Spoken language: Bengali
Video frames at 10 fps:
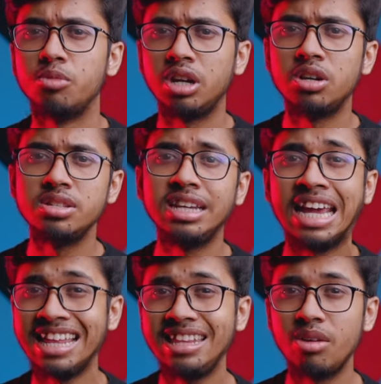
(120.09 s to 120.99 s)
বলা হচ্ছে
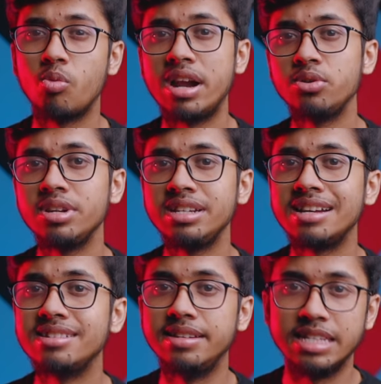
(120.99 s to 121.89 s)
এতে ওয়ান টোয়েন্টি
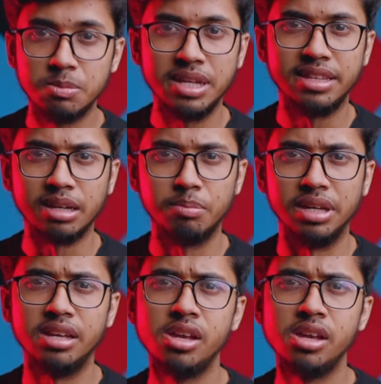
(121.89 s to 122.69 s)
হার্জের ডিসপ্লে থাকবে